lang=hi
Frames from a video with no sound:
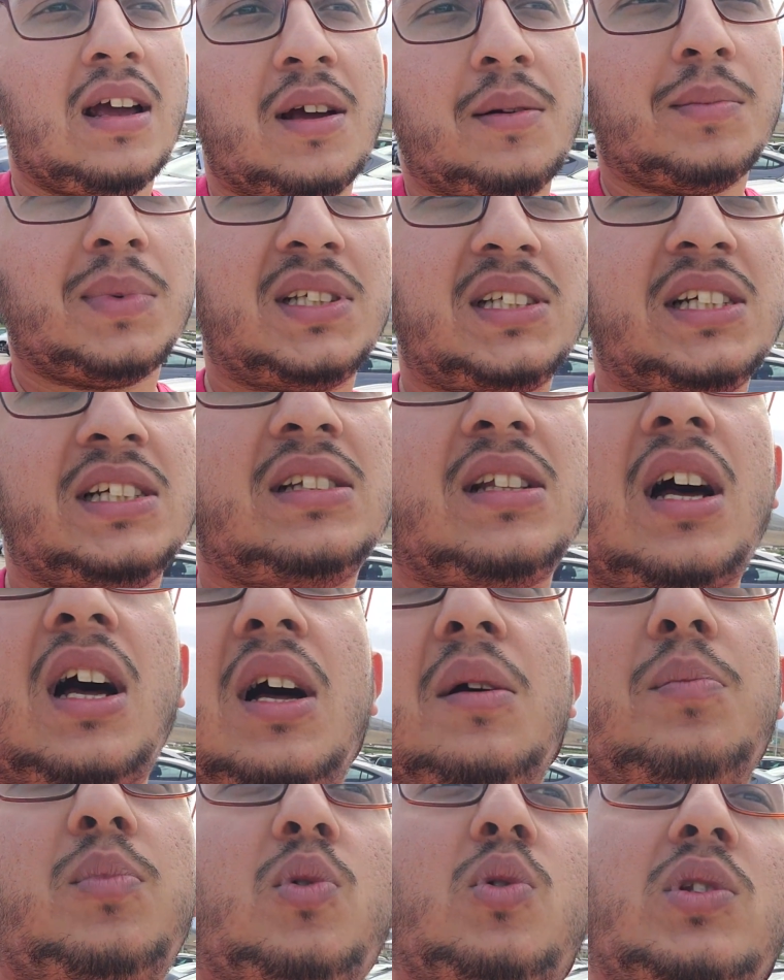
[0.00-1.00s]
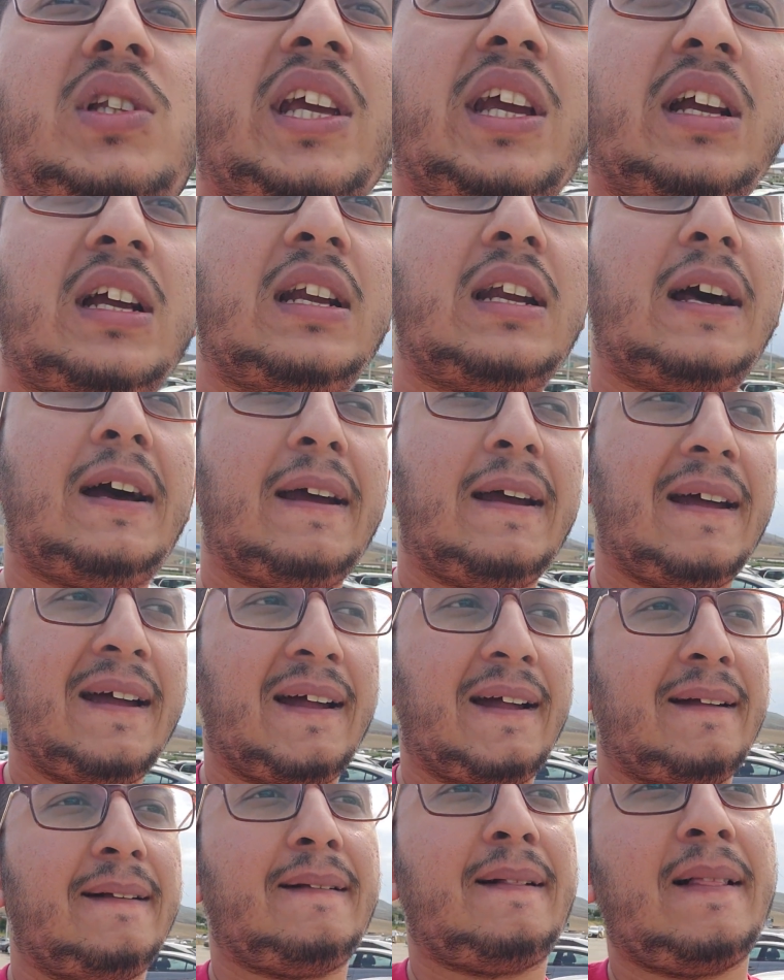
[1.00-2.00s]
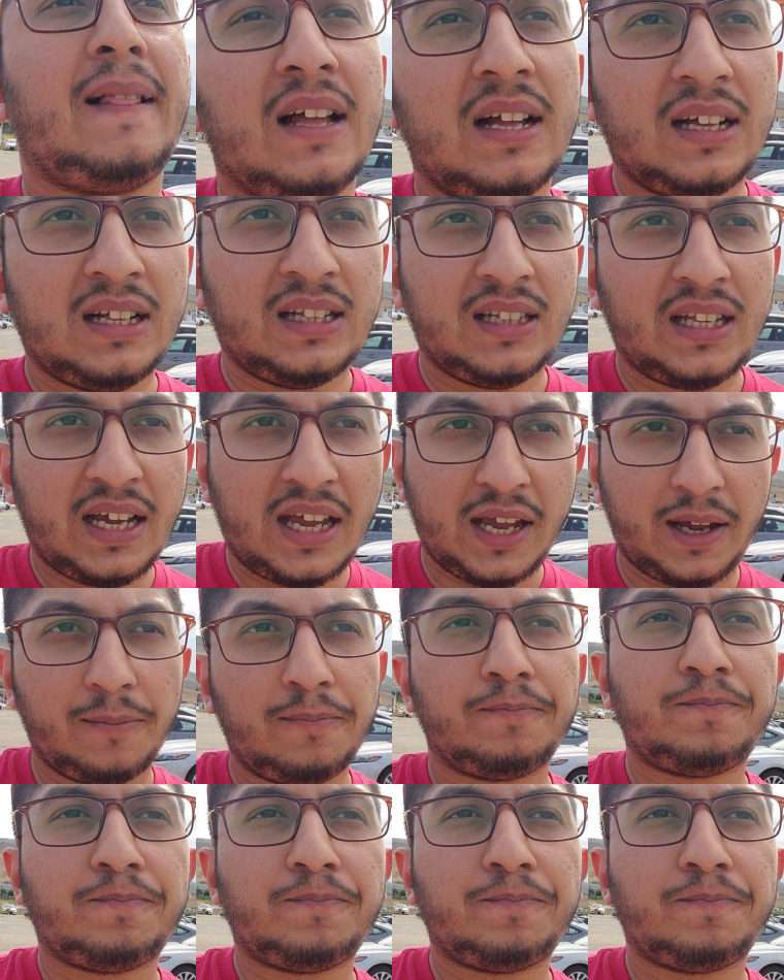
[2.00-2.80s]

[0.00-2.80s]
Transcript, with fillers: मज़ीद आपको देखना है देखें